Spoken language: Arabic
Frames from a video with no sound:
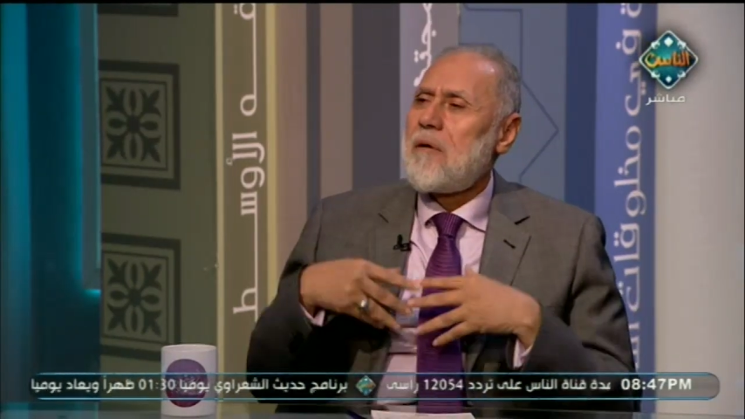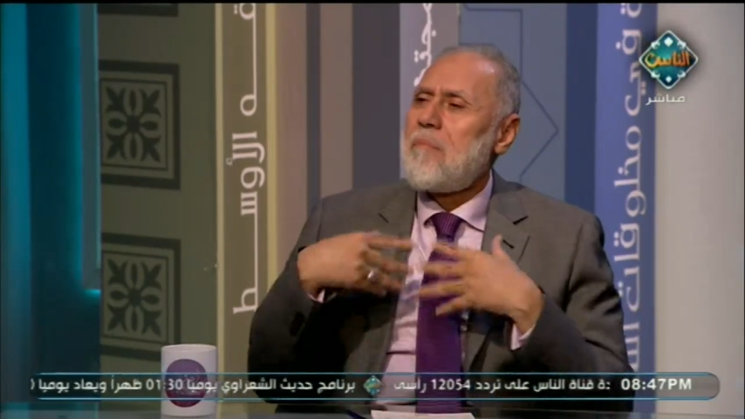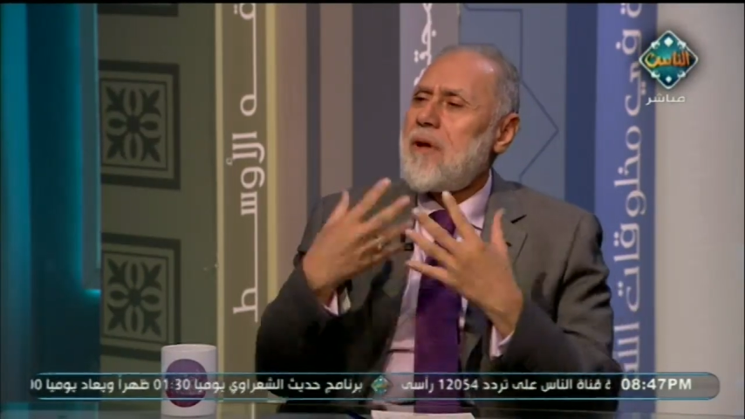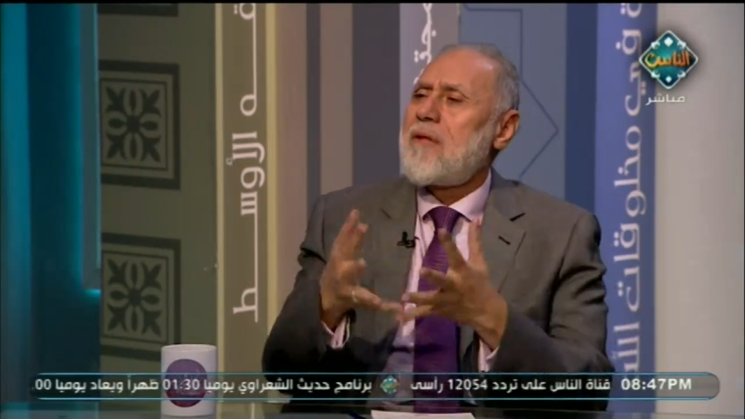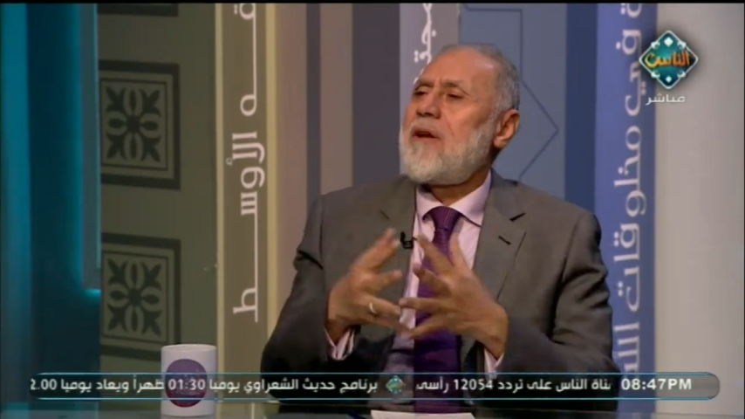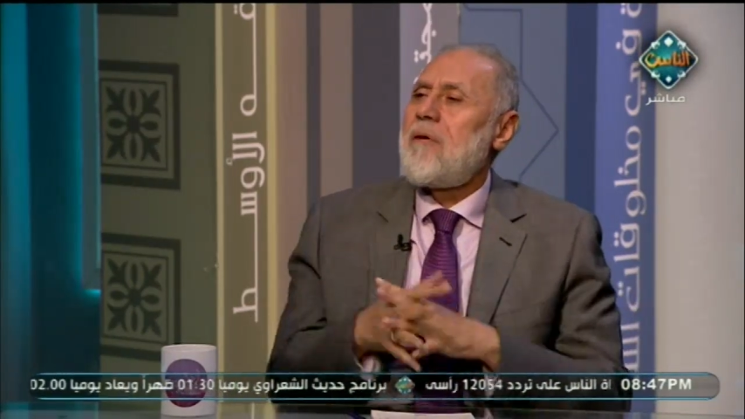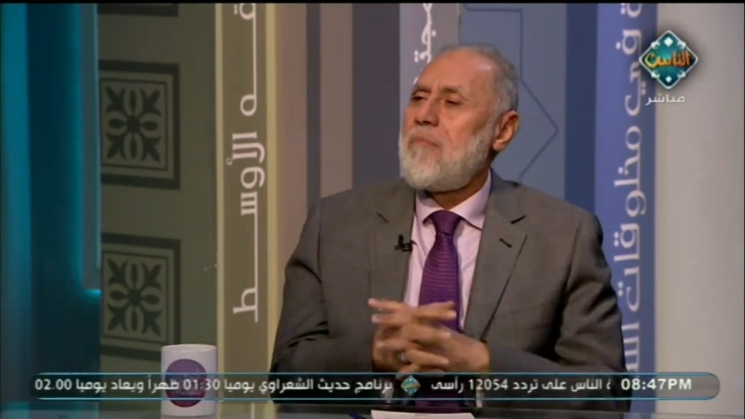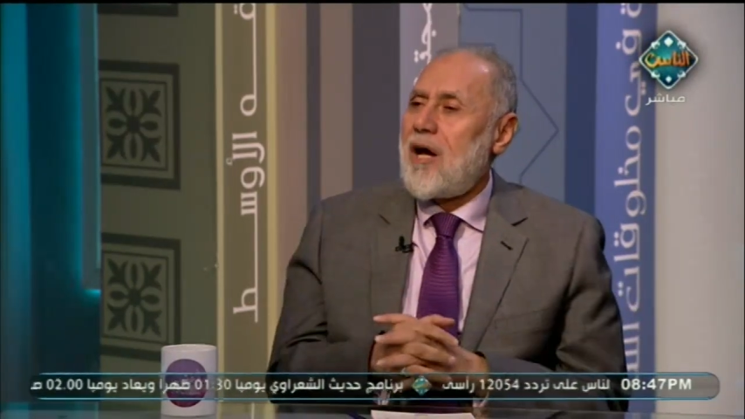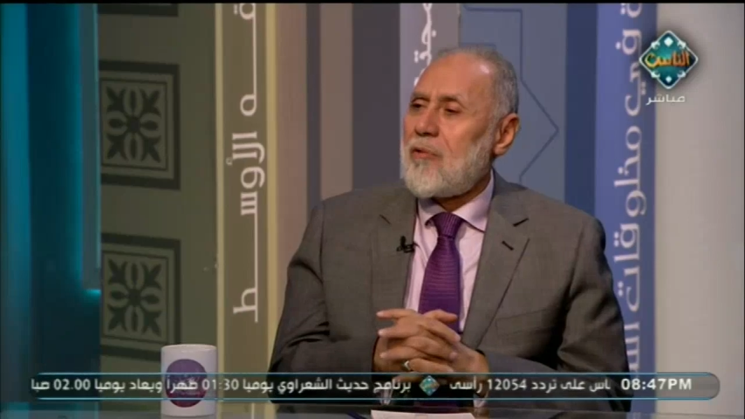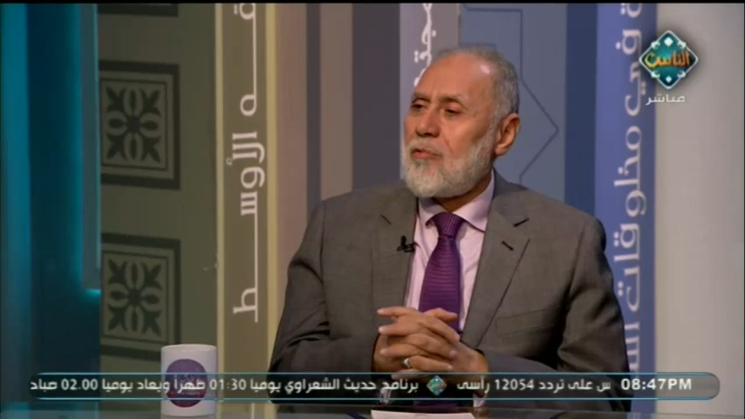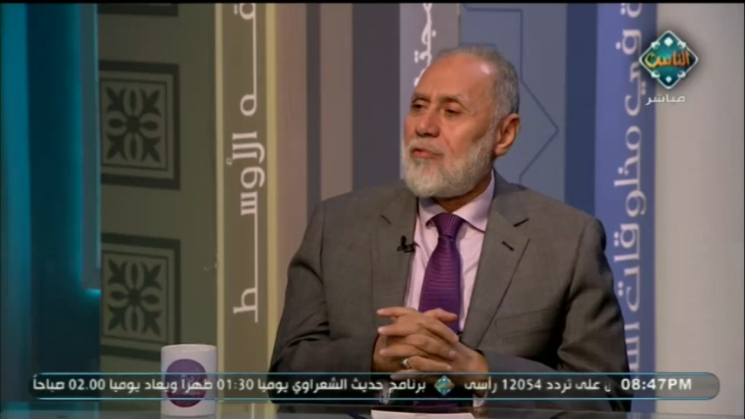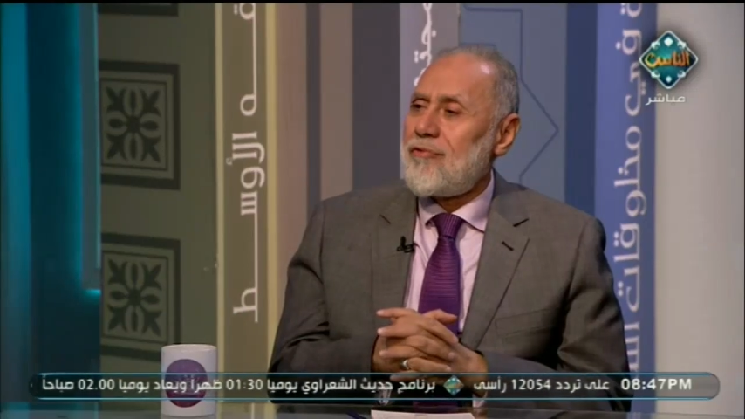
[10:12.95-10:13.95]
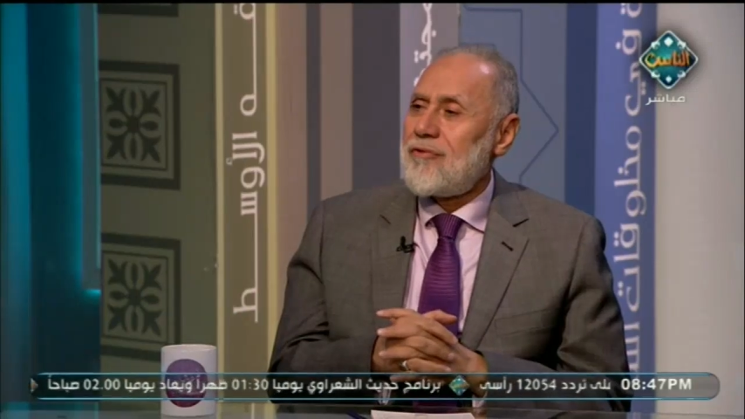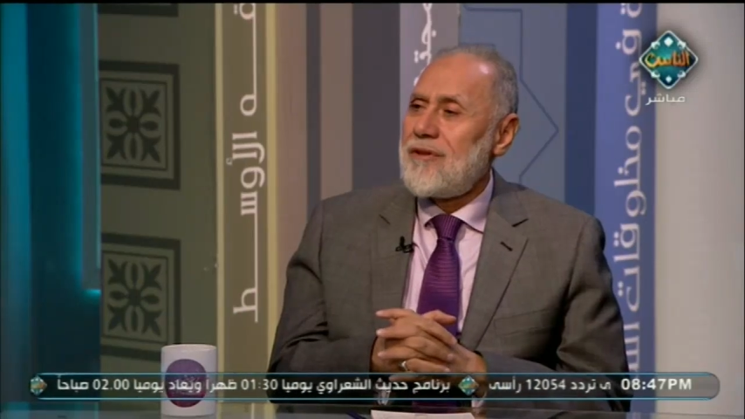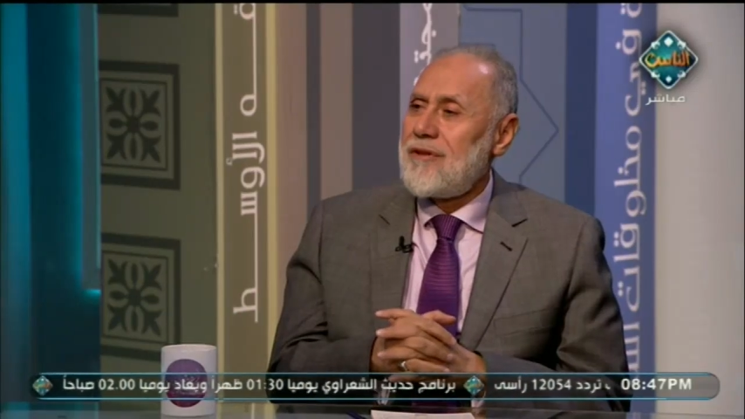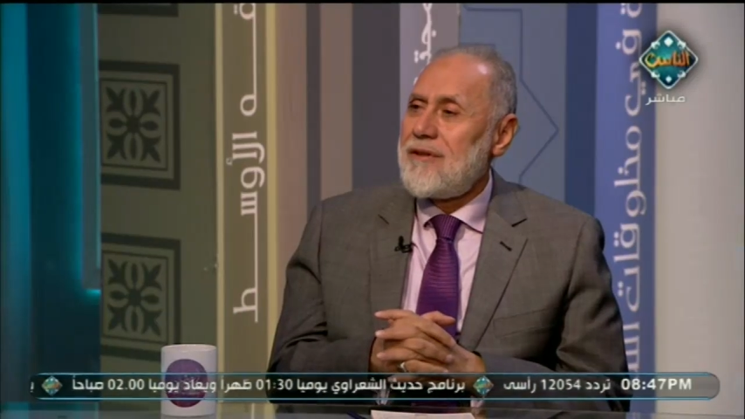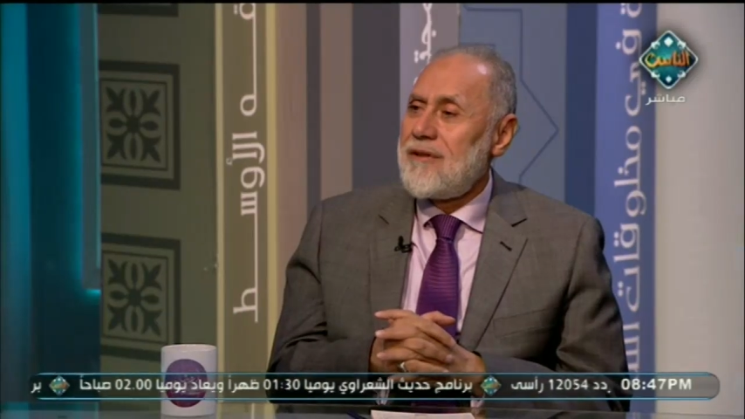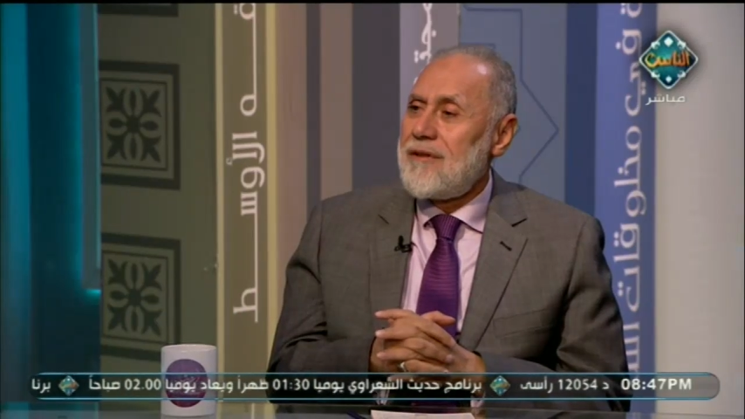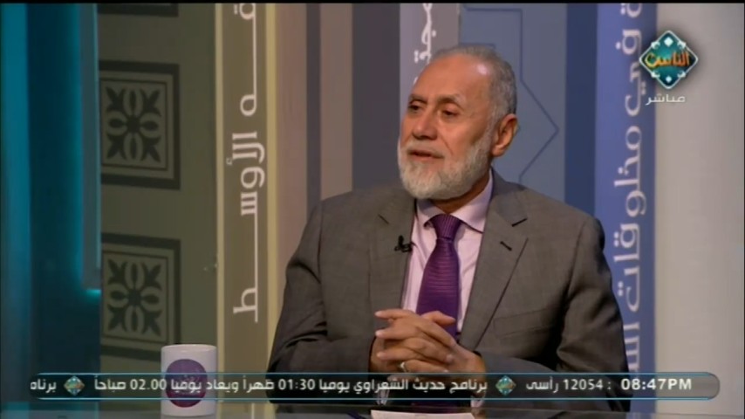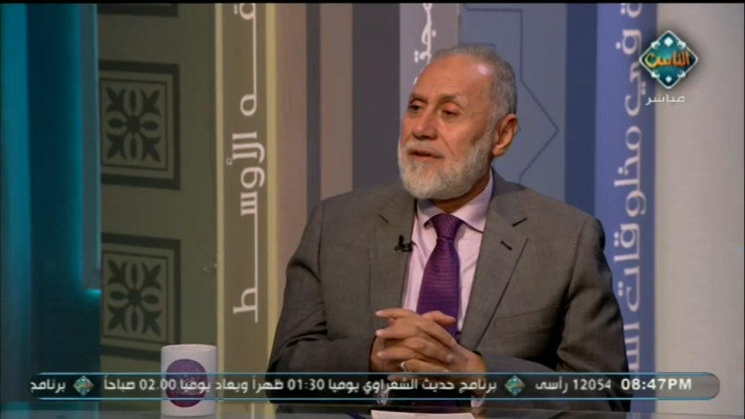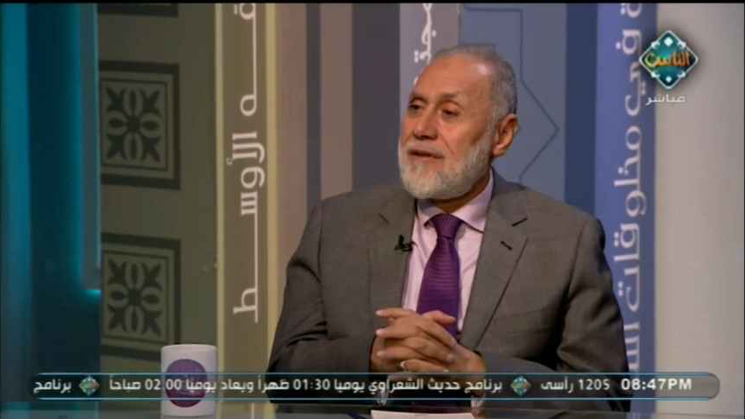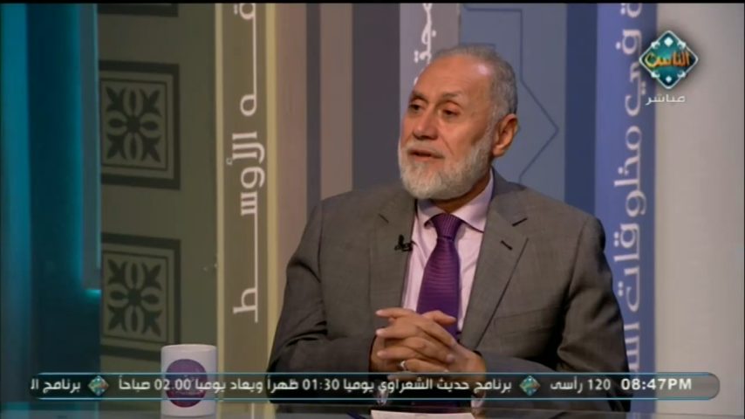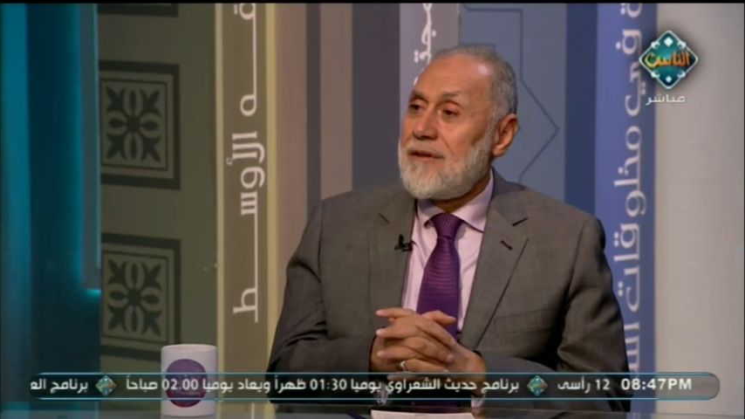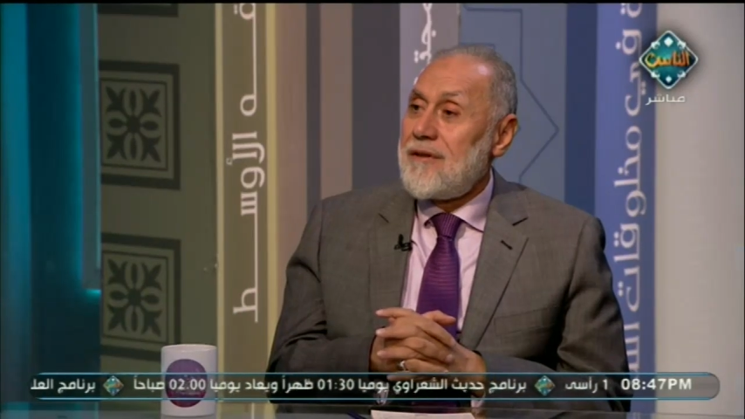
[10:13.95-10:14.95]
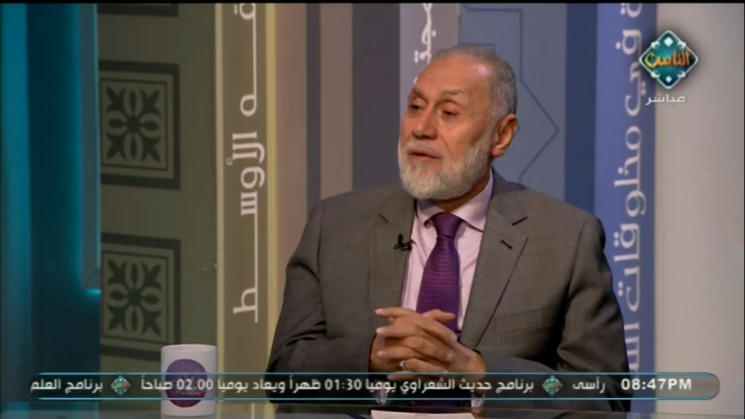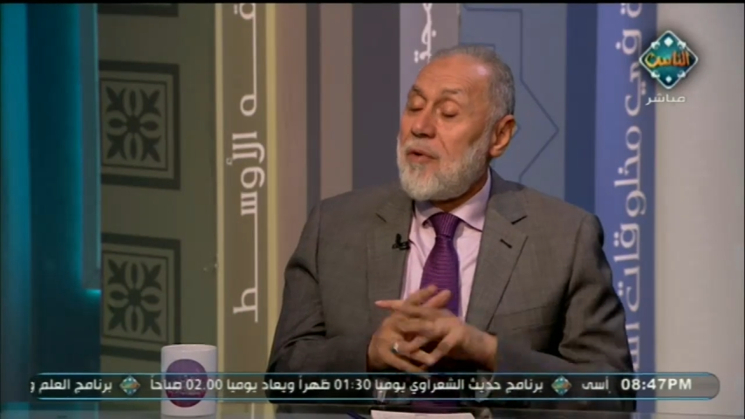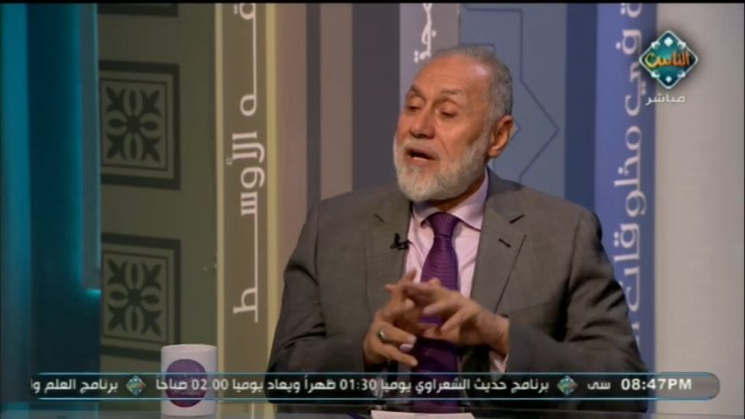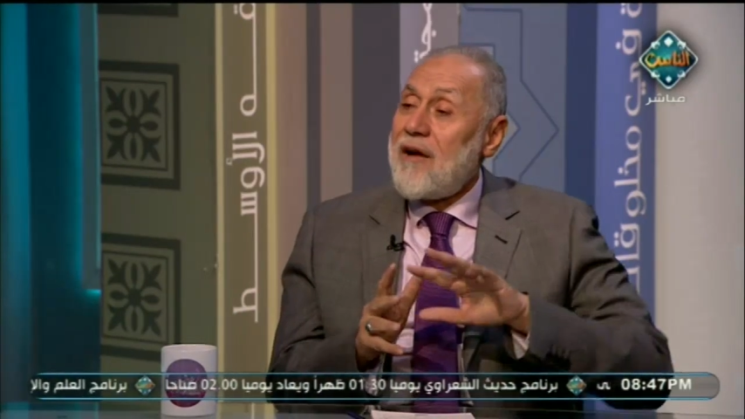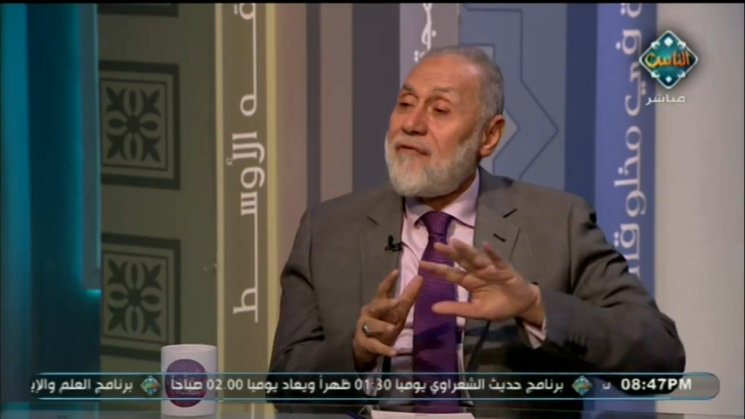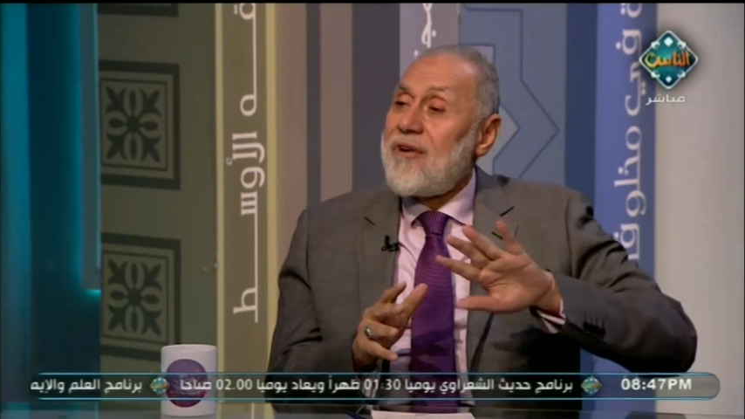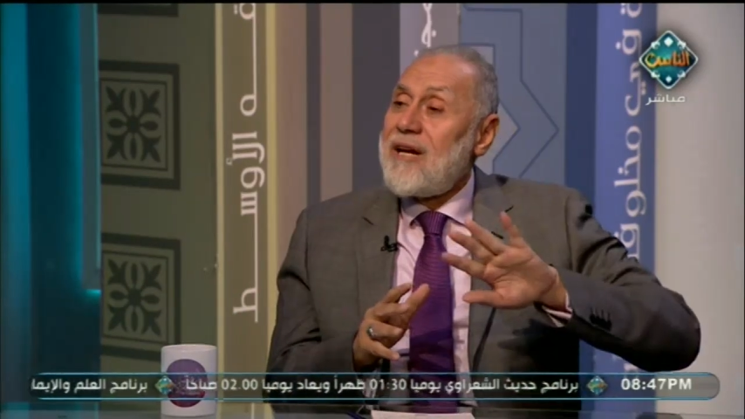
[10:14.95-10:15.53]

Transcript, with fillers: بذل المعروف وكف